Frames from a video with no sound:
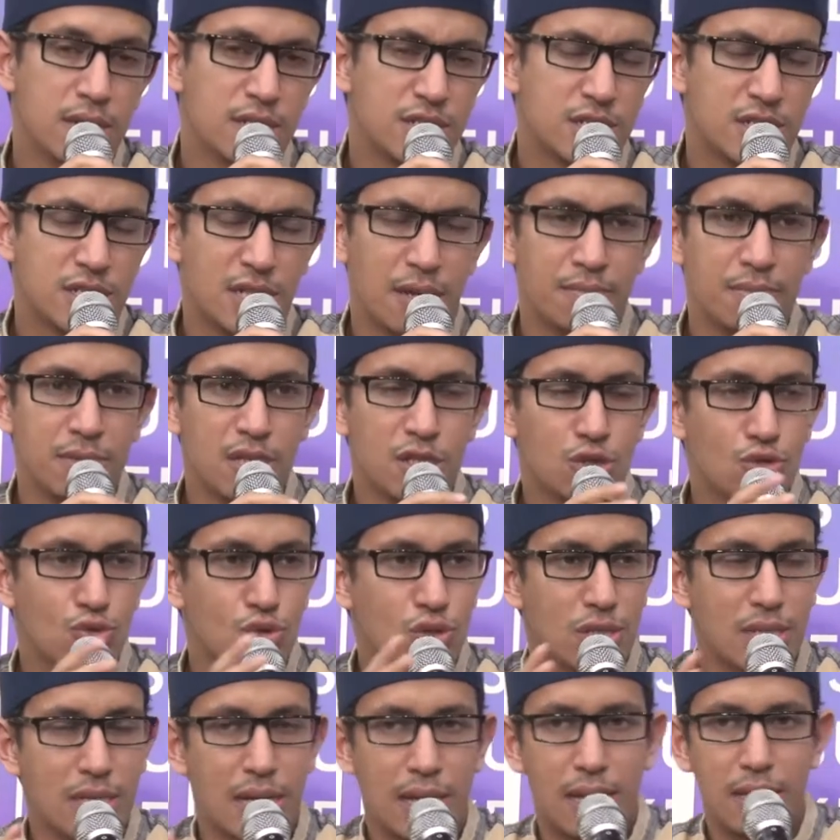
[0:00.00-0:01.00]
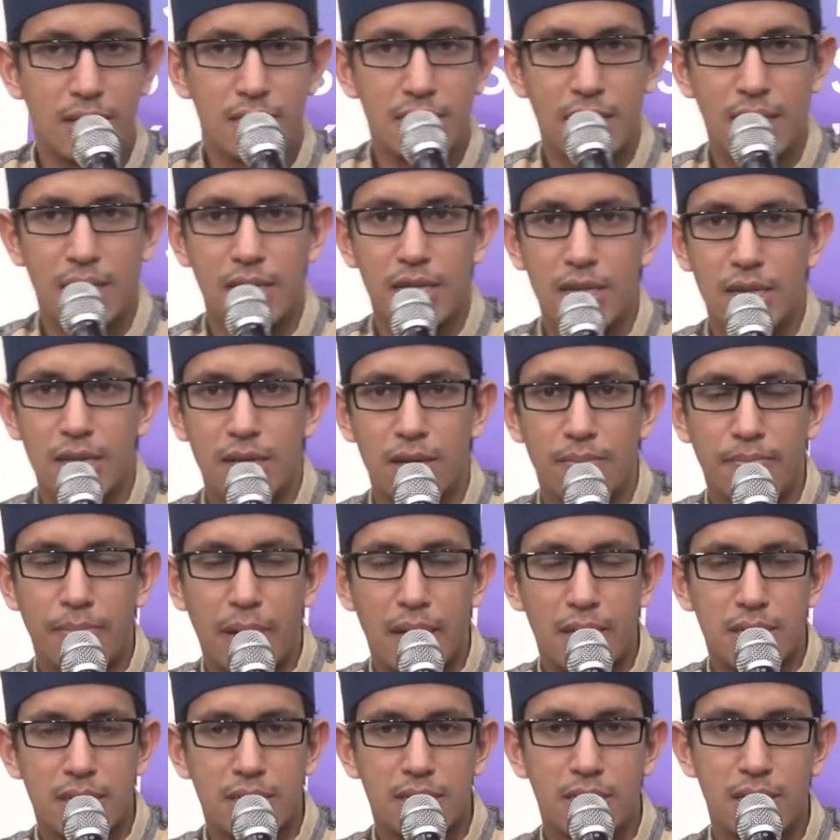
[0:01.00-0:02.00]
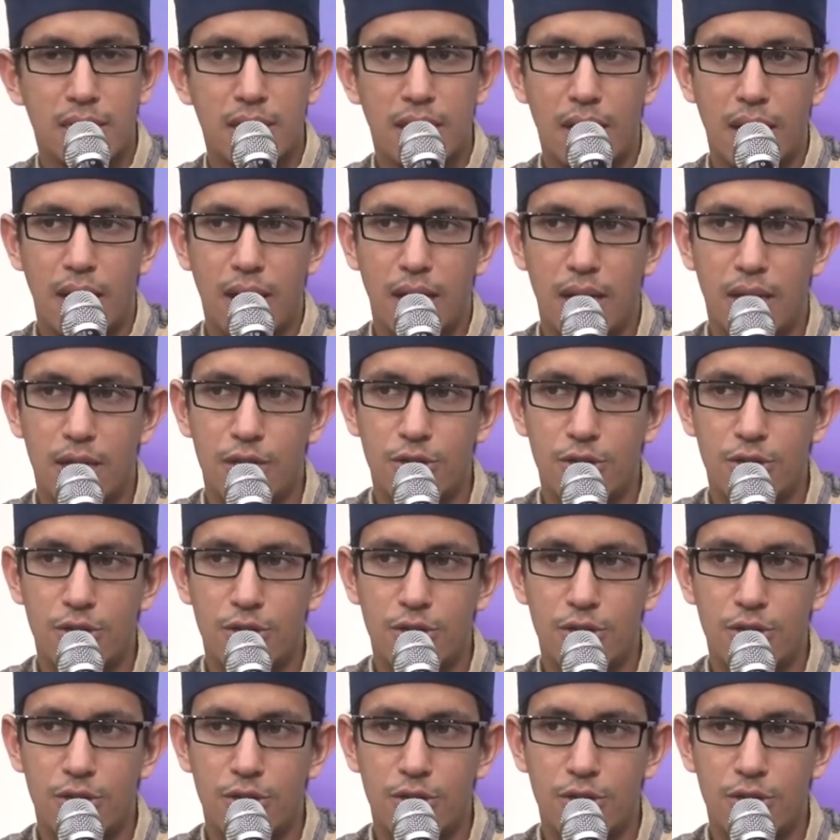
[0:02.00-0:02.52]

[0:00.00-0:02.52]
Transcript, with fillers: Syam itu sekarang jadi Palestina,